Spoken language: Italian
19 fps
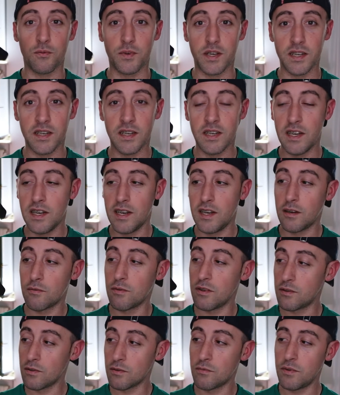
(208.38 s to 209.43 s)
qui
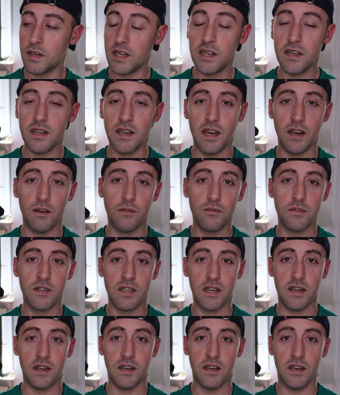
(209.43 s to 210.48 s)
questo qui è un,
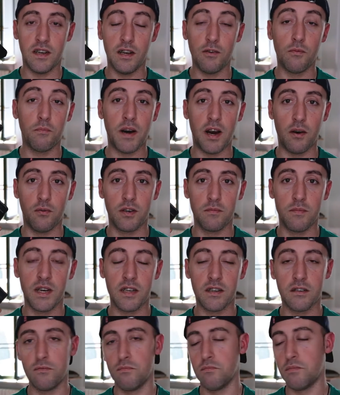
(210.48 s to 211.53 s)
eh, è un power
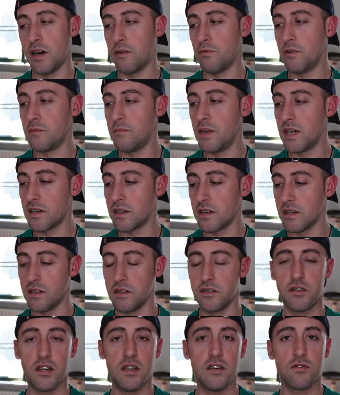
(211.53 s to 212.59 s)
bank un power bank
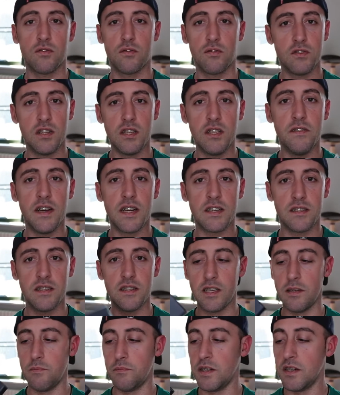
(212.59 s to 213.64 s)
eh, ce ne sono di diversi
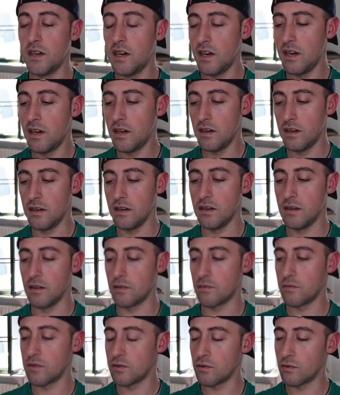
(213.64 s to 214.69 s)
tipi
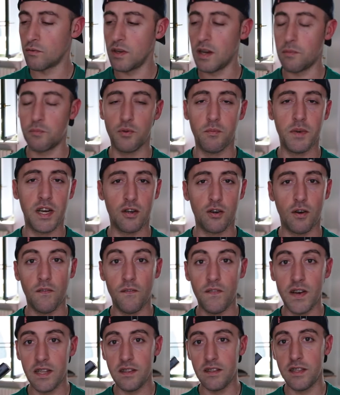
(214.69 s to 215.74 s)
eh, questo qui ha più o meno
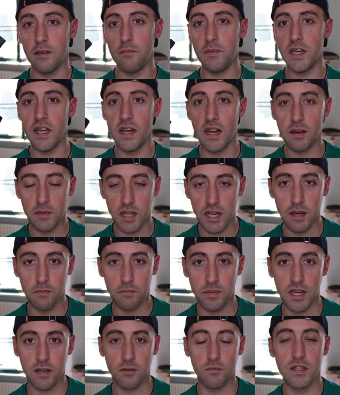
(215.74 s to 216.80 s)
20.000
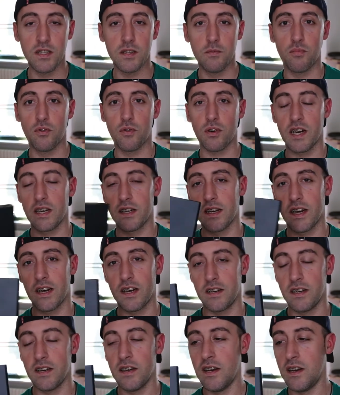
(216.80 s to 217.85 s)
mAh quindi può
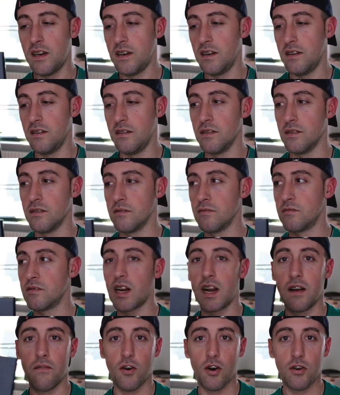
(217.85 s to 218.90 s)
caricare eh,
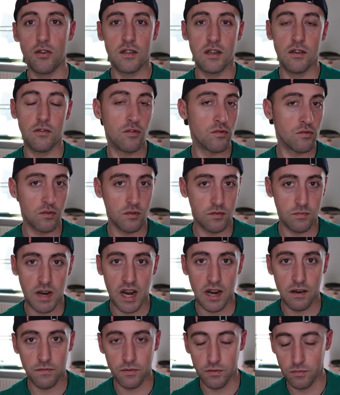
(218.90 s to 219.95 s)
tre volte il nostro
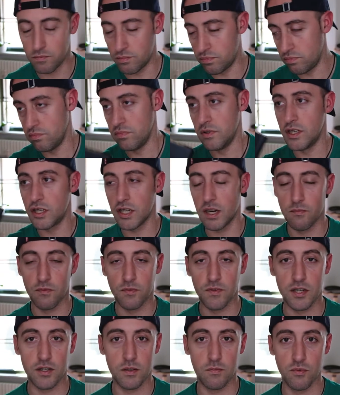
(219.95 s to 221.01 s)
smartphone diciamo
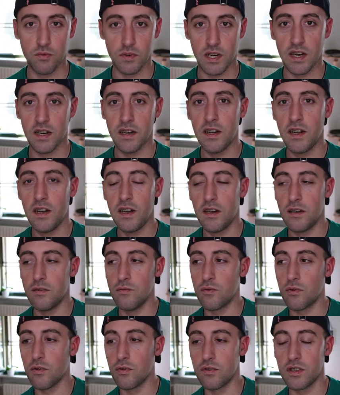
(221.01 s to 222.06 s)
facciamo una,
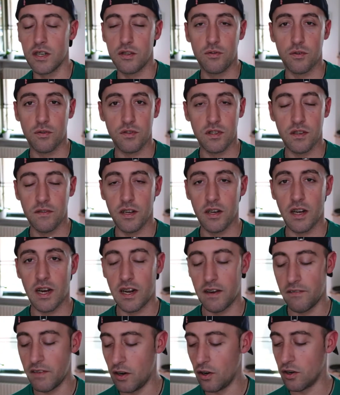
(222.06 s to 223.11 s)
un conteggio così
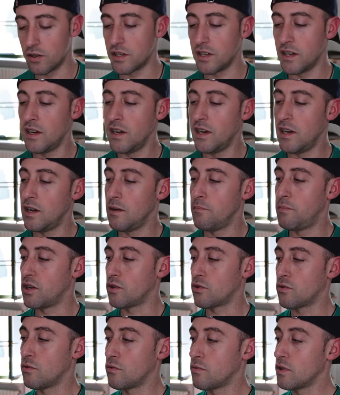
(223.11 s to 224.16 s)
alla veloce
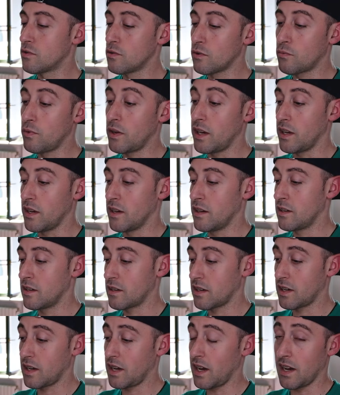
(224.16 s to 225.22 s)
però con questo qui
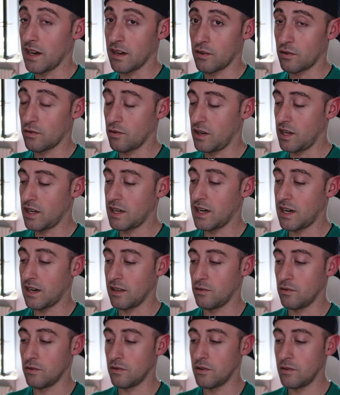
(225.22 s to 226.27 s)
che è
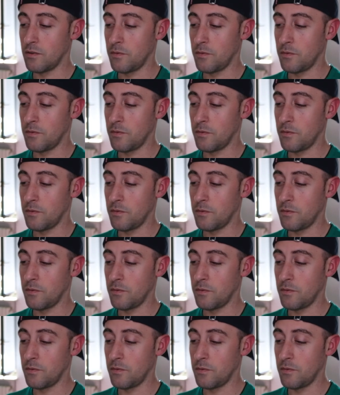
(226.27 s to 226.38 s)
collegato